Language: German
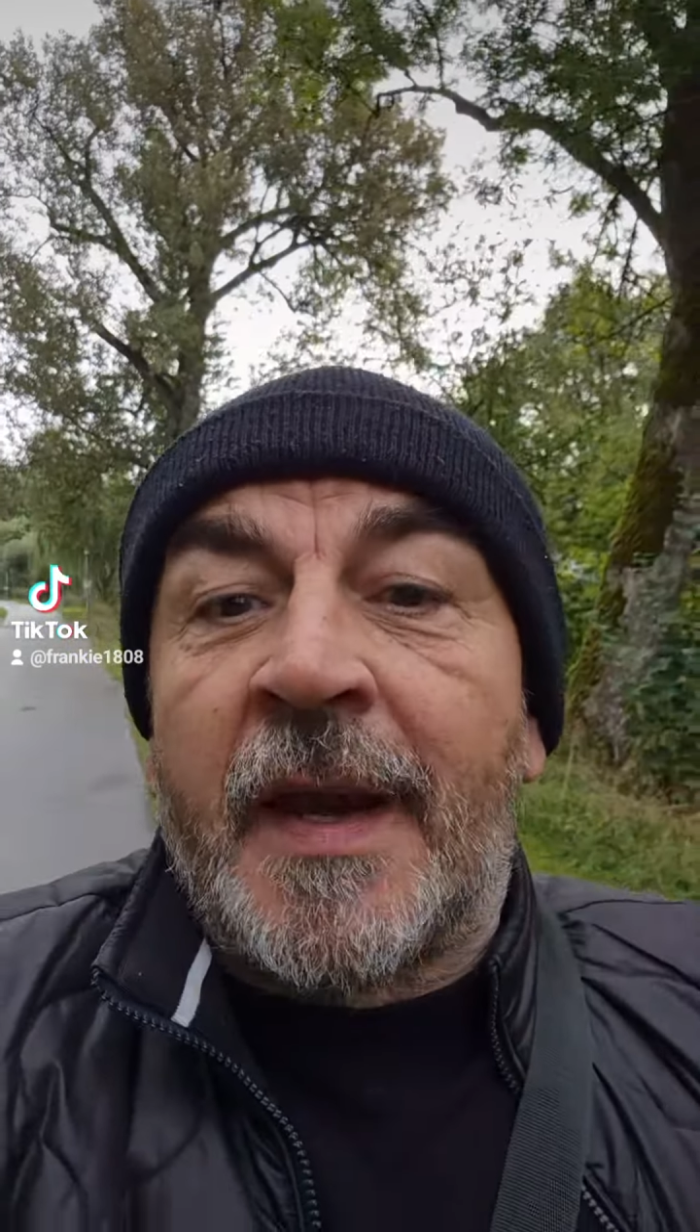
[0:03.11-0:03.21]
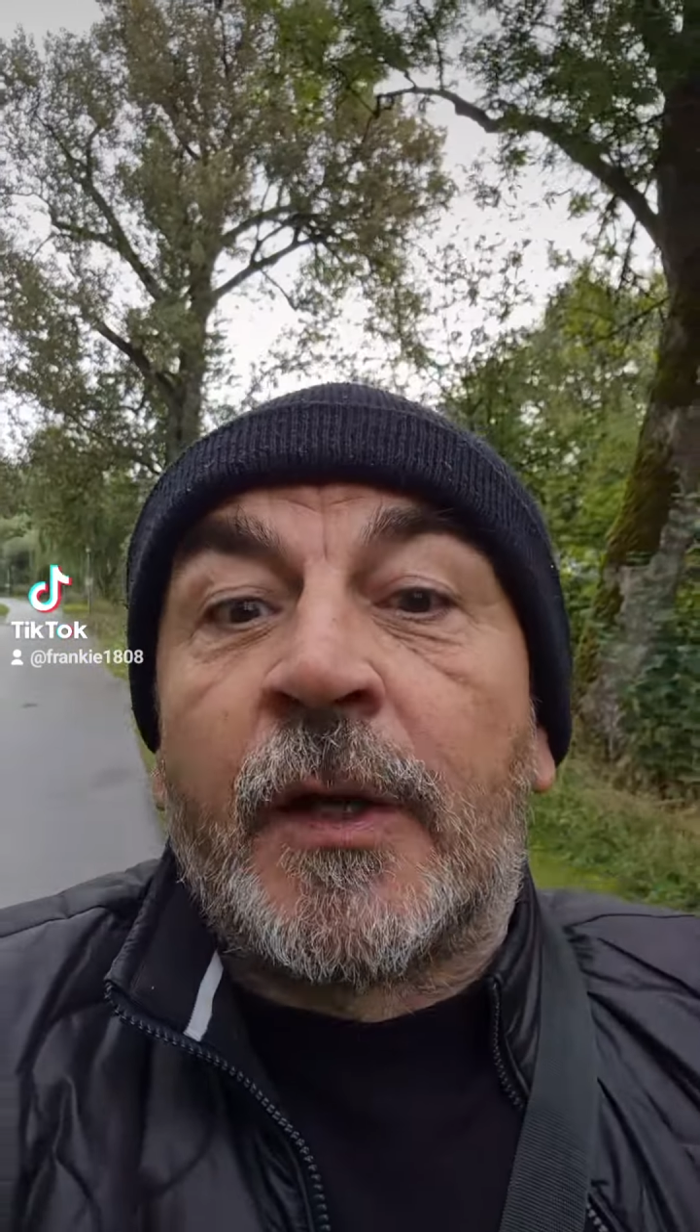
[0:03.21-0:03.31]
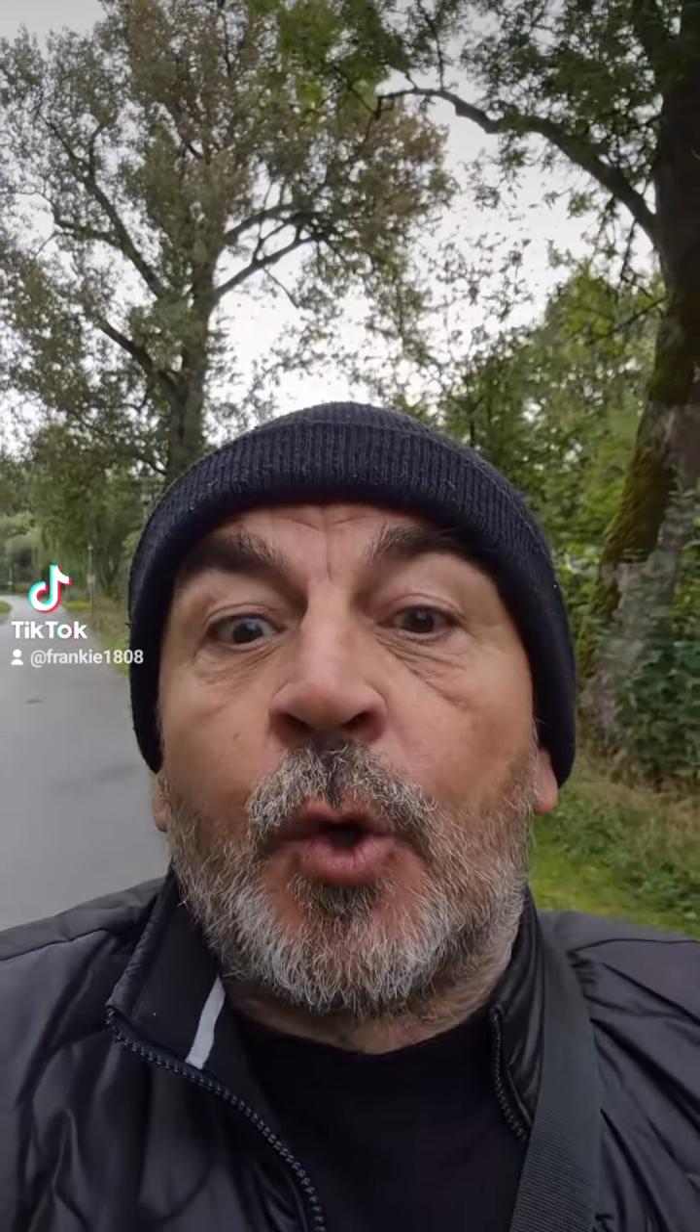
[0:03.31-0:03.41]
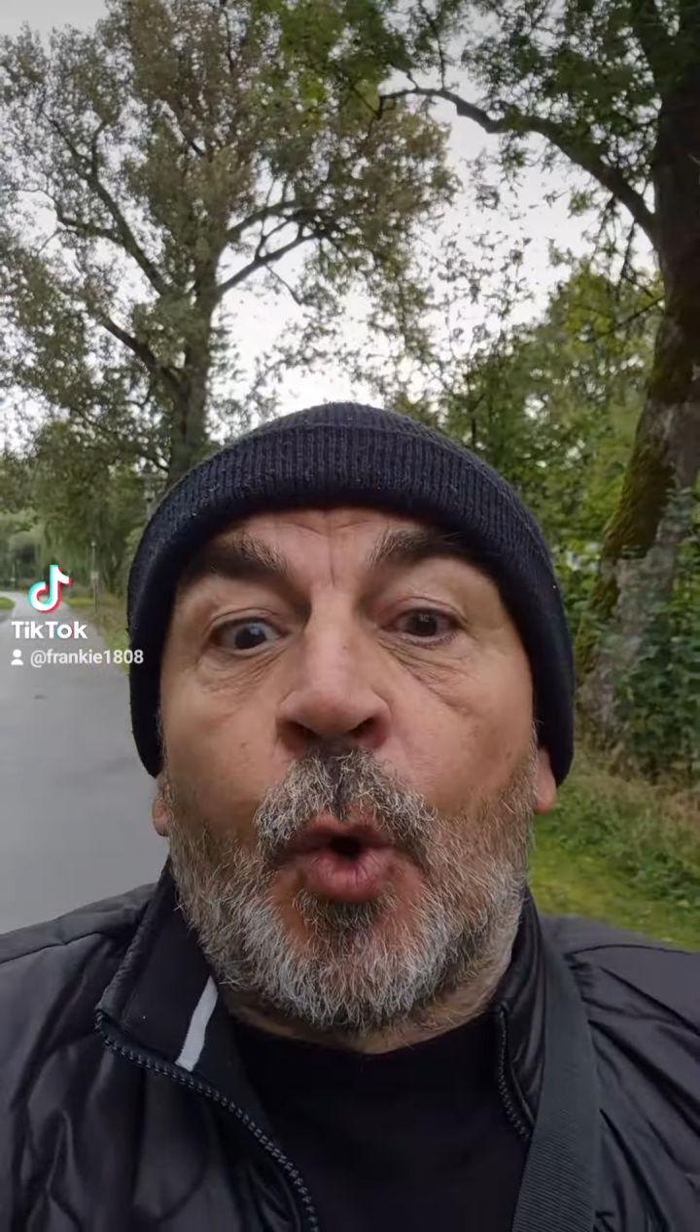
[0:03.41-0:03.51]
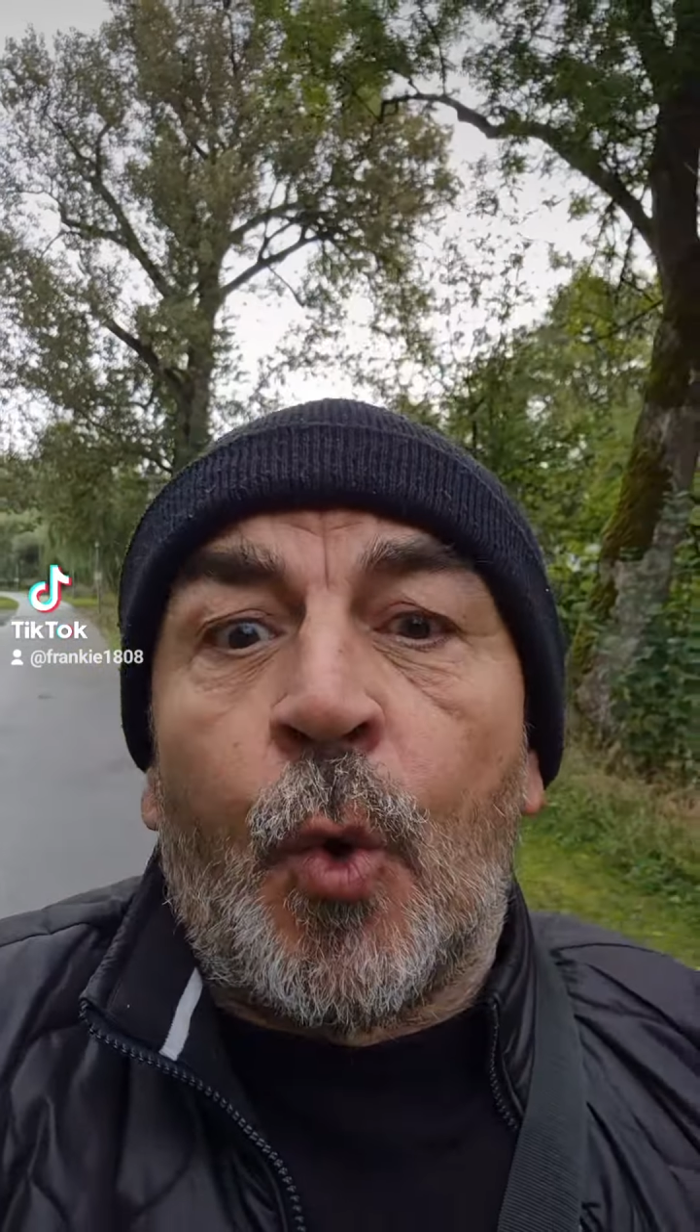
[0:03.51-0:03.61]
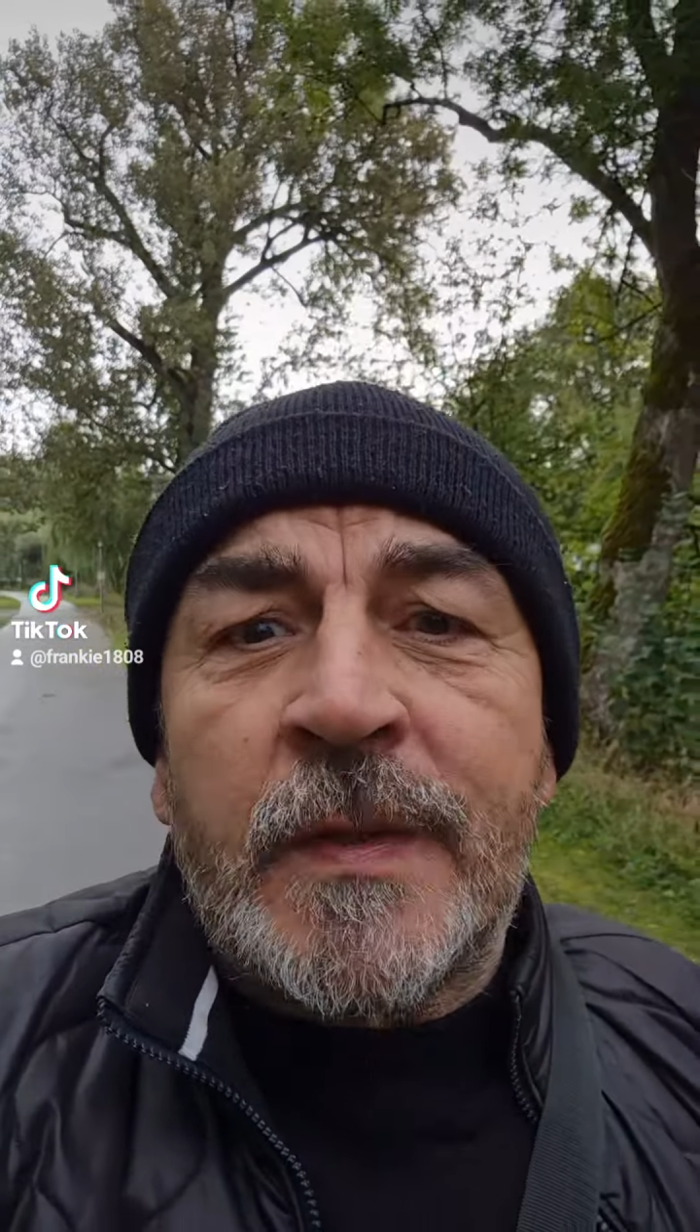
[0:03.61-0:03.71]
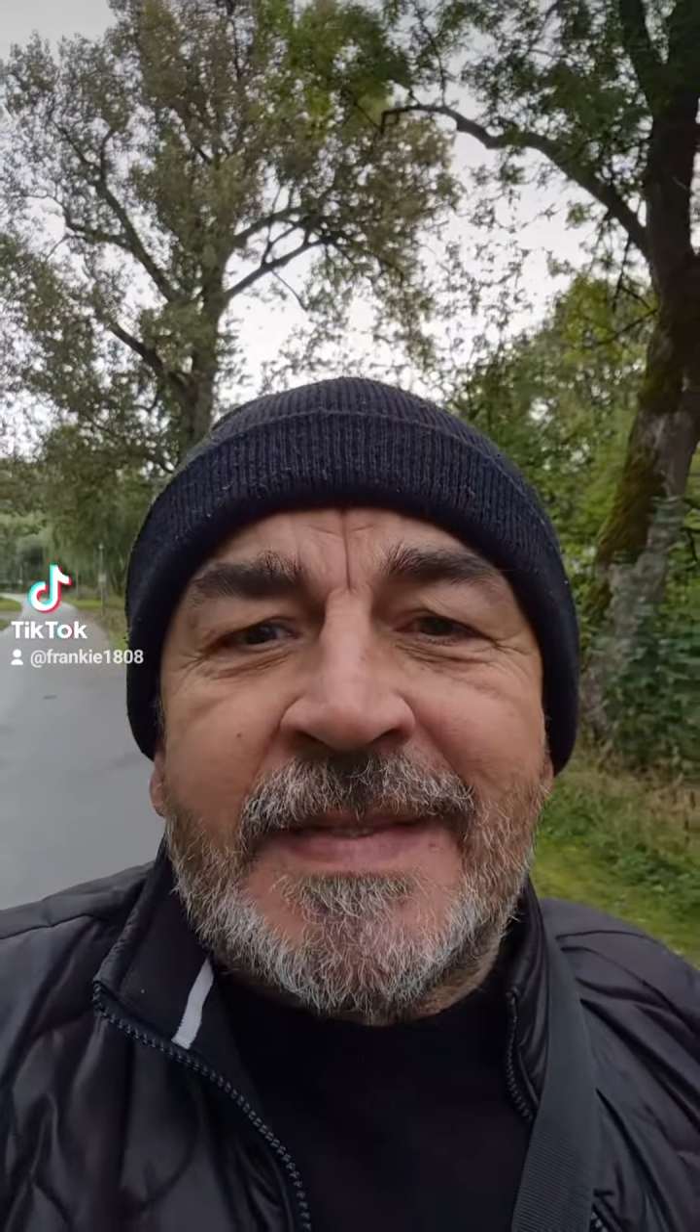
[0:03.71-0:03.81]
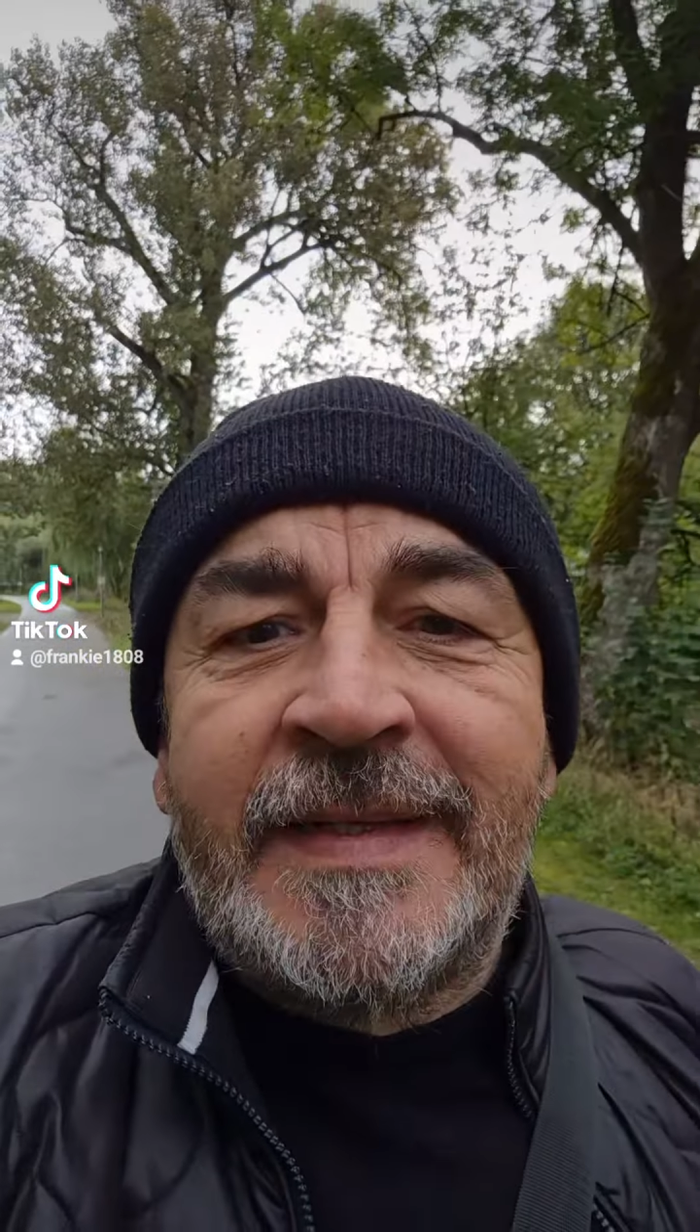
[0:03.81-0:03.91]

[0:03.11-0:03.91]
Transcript: großen